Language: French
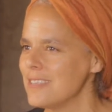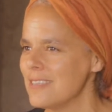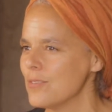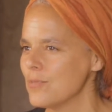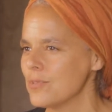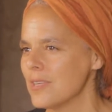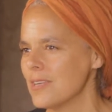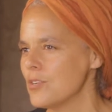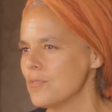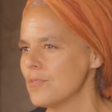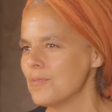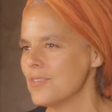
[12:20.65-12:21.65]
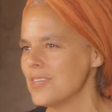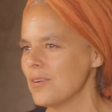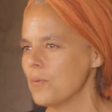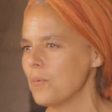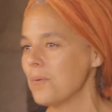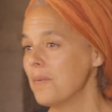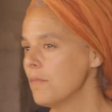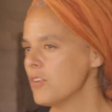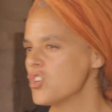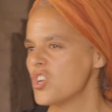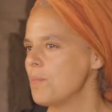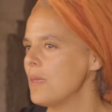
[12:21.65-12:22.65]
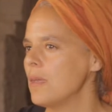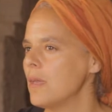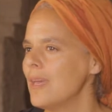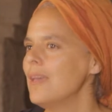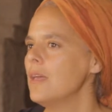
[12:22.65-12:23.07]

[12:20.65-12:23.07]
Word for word: Sinon, c'est, je, veux dire, euh, jamais.